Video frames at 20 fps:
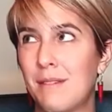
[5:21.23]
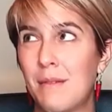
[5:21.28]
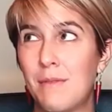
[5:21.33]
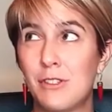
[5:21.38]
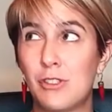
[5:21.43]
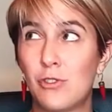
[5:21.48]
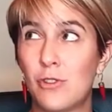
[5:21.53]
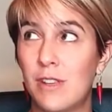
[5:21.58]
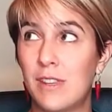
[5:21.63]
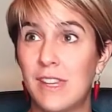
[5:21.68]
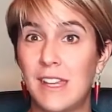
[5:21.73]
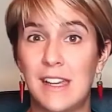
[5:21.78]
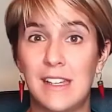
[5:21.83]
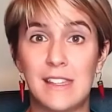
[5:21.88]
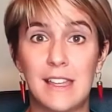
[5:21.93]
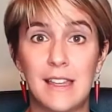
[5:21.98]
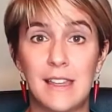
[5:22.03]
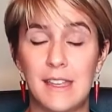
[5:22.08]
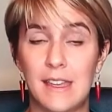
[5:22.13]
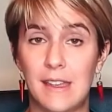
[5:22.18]
He visto una
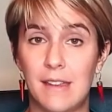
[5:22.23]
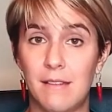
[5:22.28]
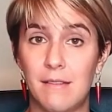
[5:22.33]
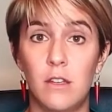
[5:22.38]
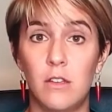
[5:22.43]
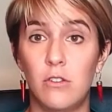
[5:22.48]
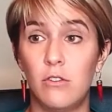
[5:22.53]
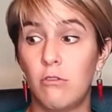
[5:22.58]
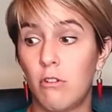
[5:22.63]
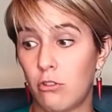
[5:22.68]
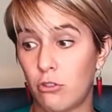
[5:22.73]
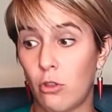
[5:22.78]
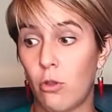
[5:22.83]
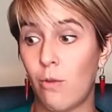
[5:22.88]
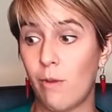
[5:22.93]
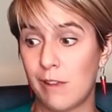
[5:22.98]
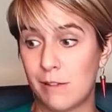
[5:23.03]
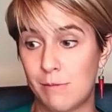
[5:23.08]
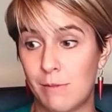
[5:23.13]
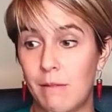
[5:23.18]
etiqueta de no todo
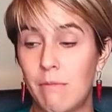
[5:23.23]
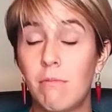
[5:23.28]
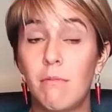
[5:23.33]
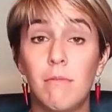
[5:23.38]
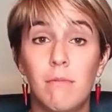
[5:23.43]
es BIM.